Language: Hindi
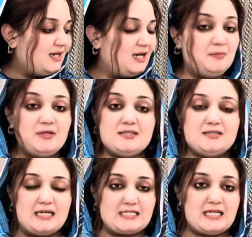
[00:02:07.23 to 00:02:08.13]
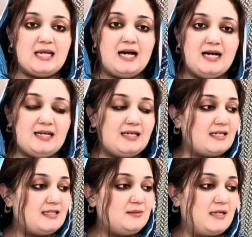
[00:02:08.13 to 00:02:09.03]
अभी जैसे ये आया ये
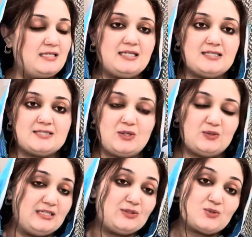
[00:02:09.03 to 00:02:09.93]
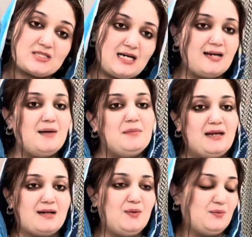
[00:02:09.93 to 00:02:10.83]
कहती बाजी ये तो ये तो सारा मैं
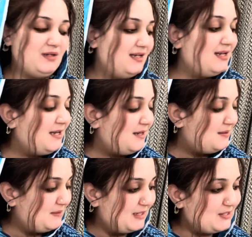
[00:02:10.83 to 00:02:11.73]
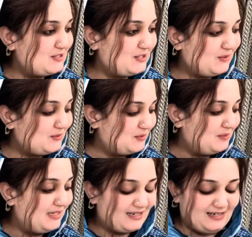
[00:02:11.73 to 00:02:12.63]
लगाऊंगी मैंने कहा चलो तुम
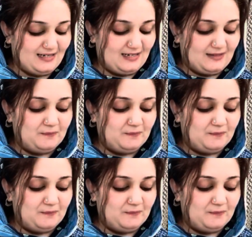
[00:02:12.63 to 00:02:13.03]
ही लगा लेना